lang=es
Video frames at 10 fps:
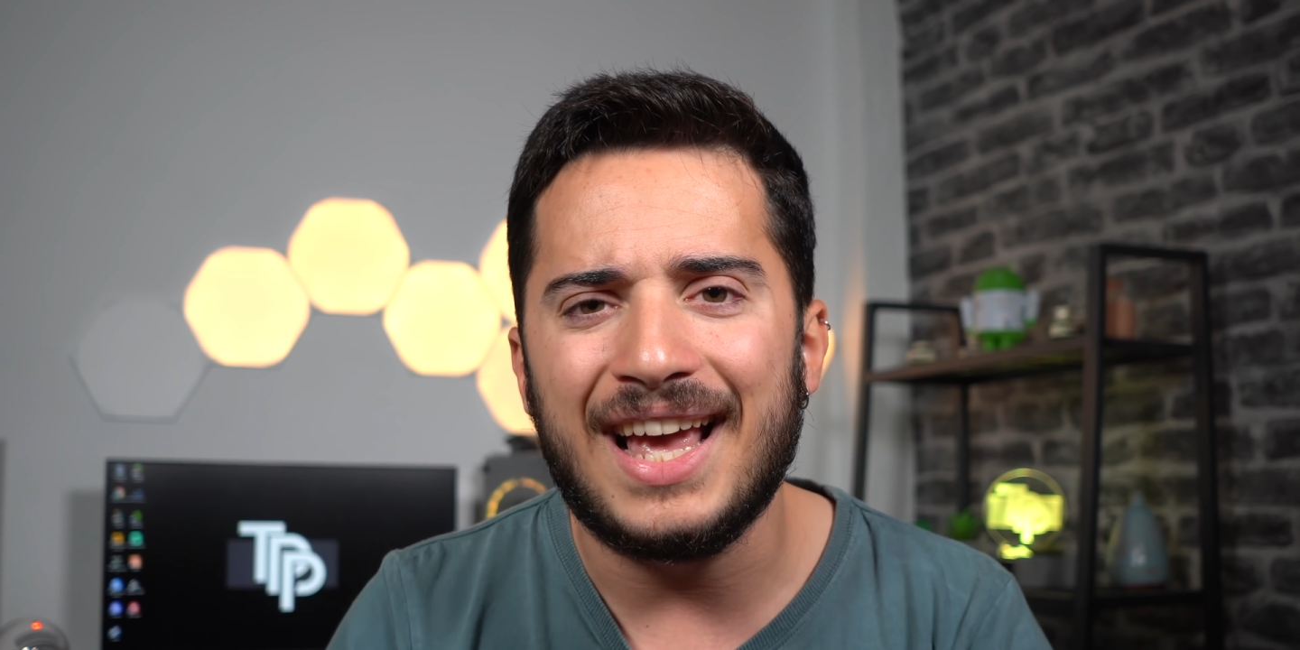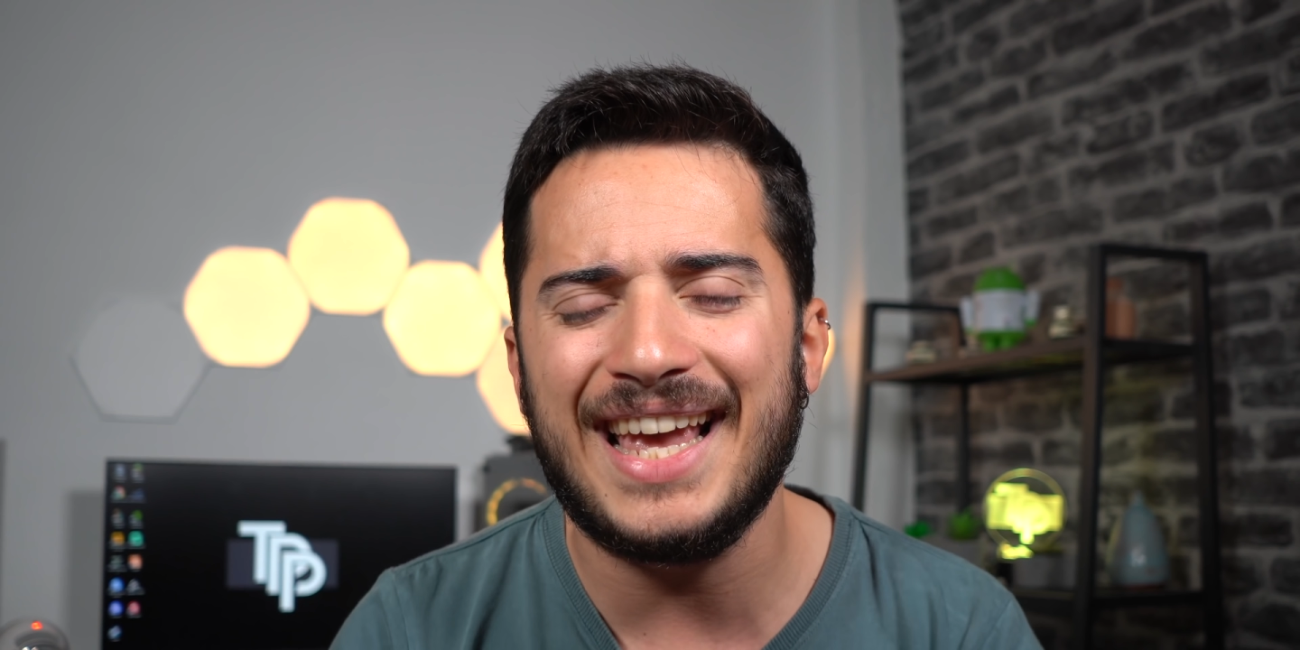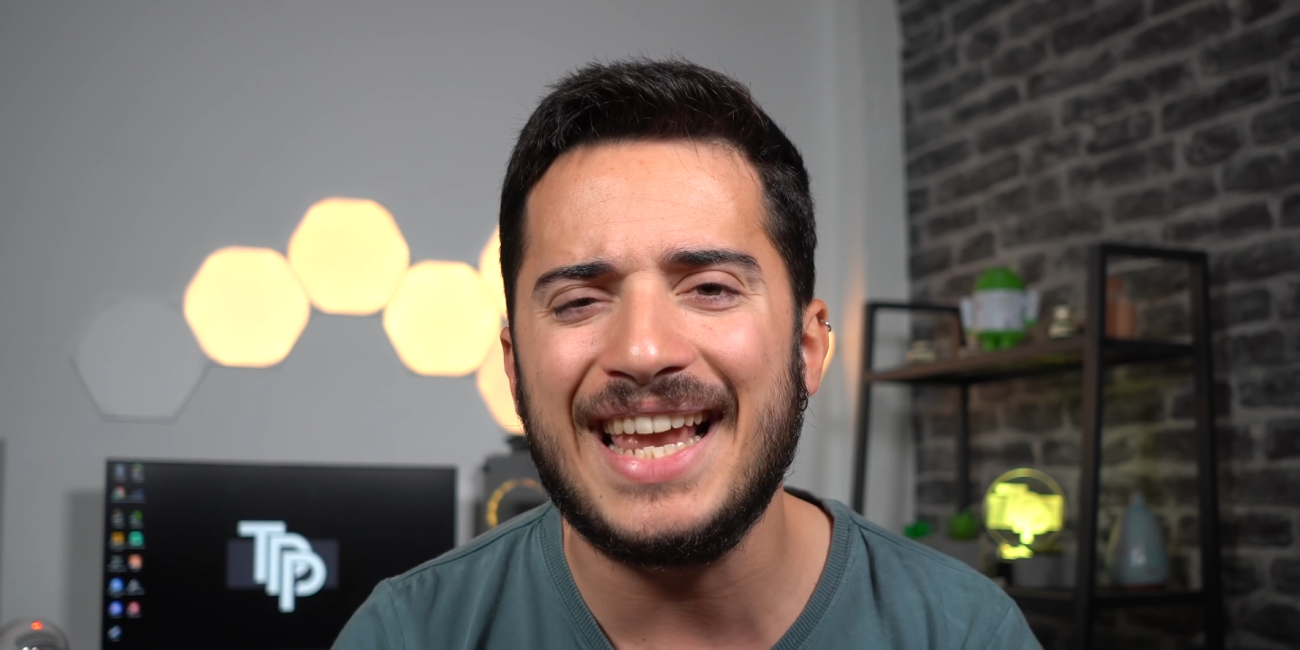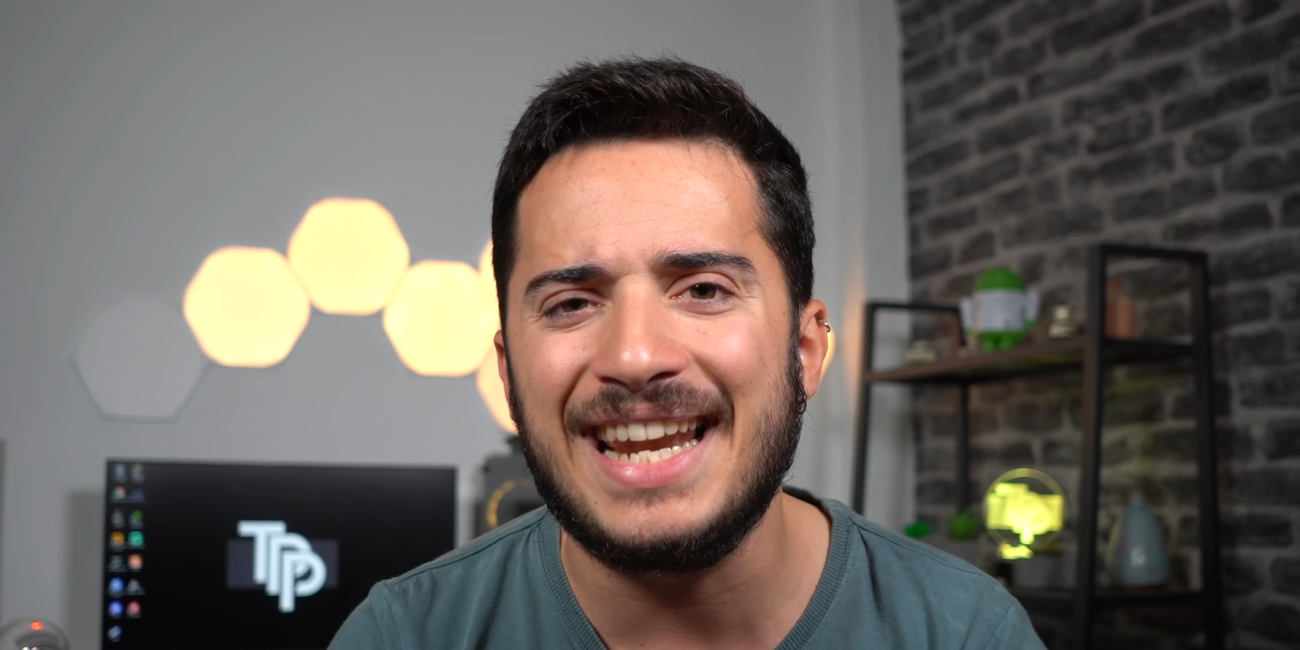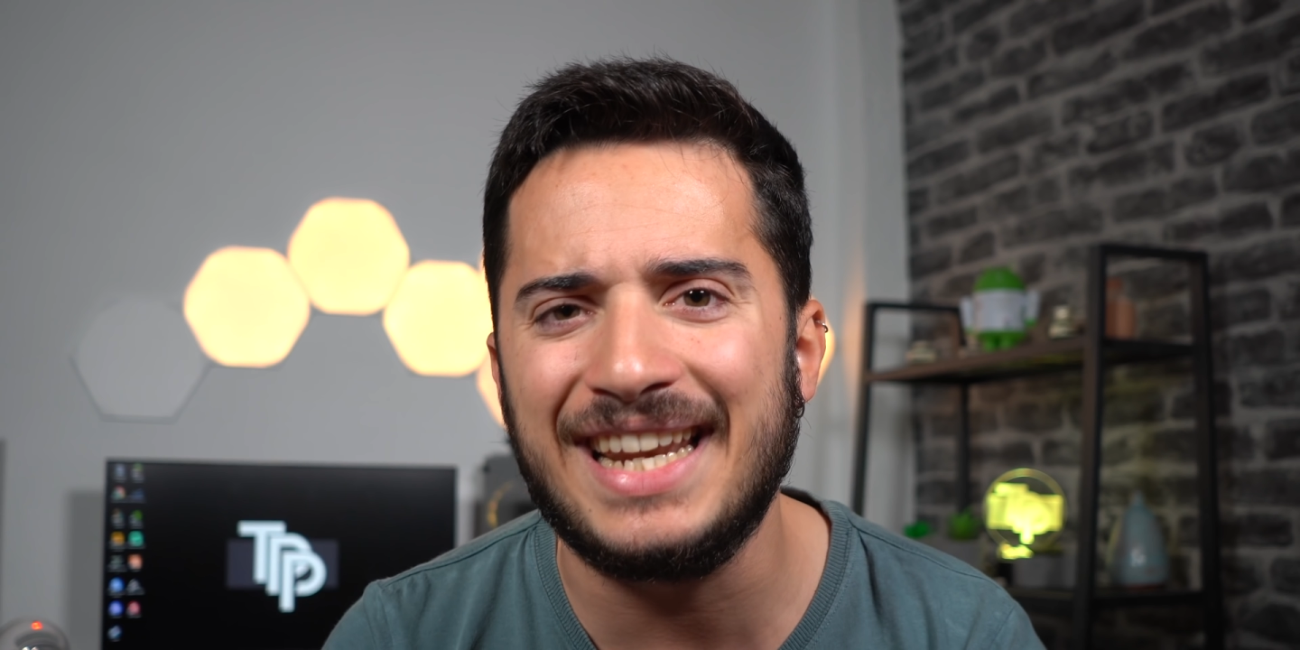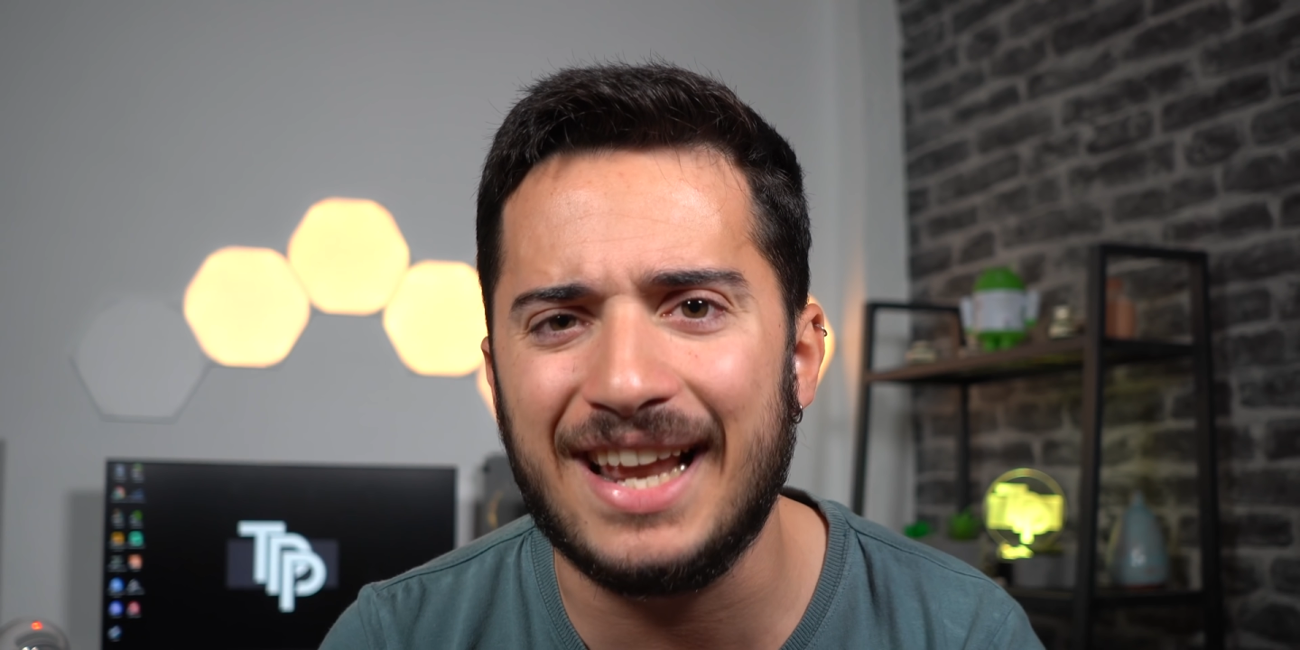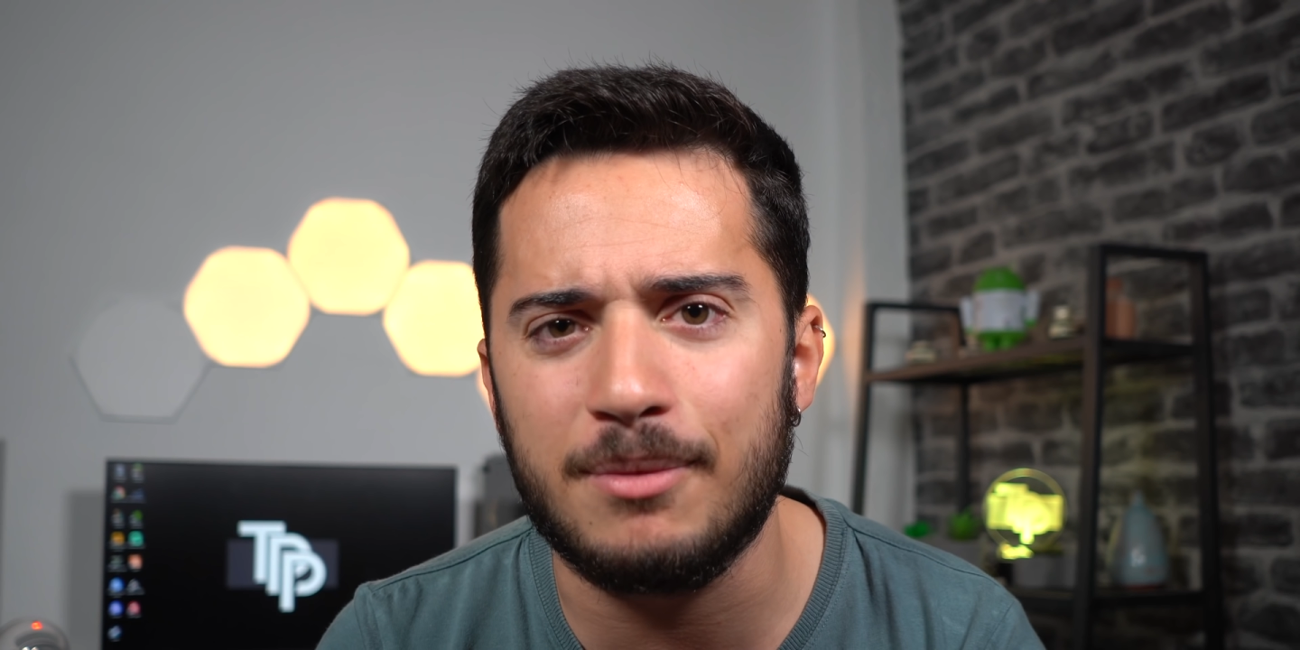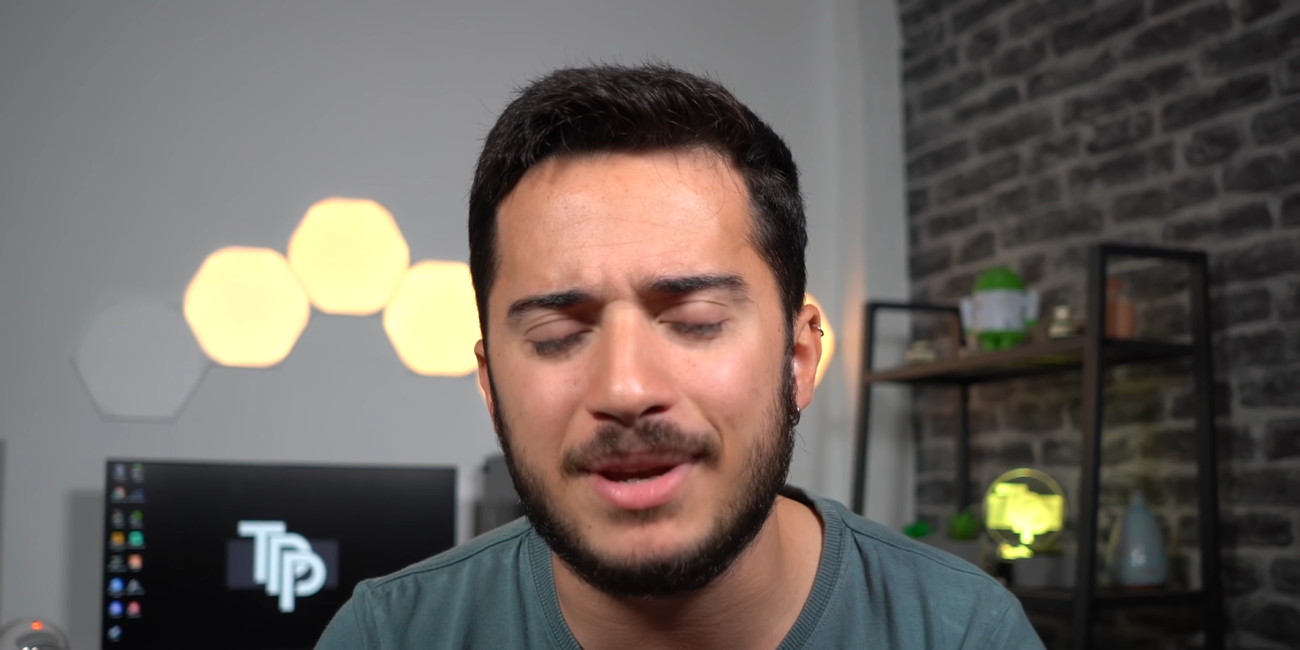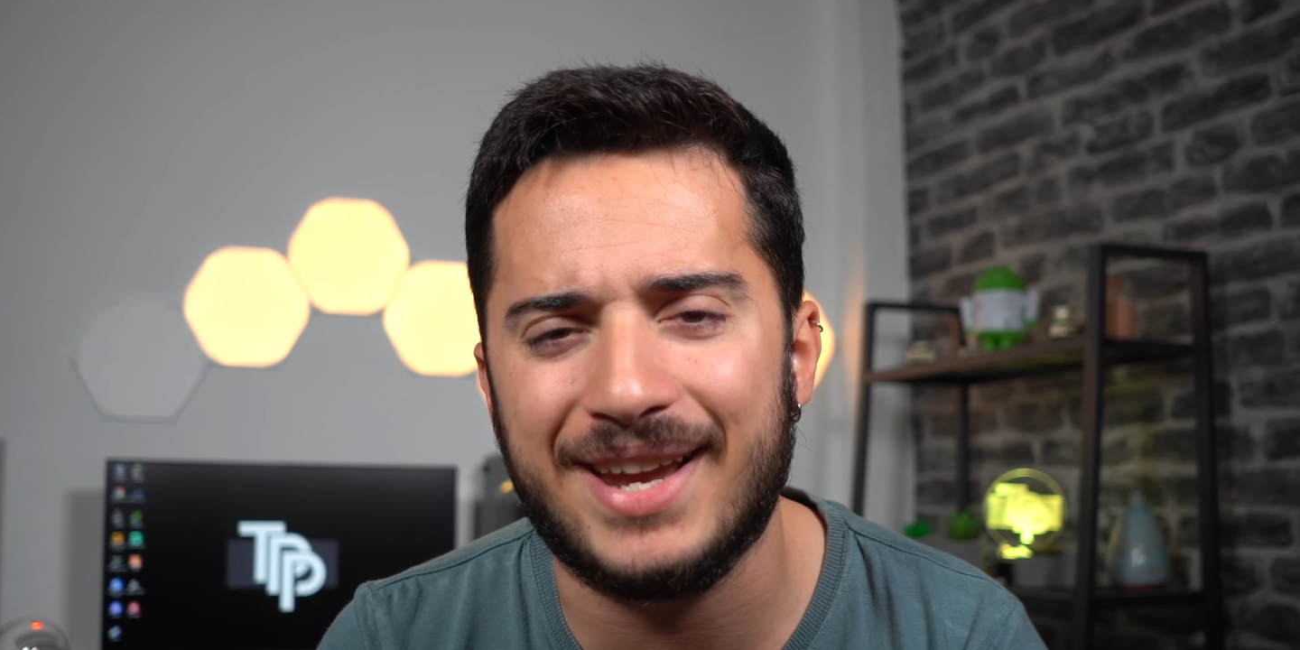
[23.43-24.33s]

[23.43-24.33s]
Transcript: el Realme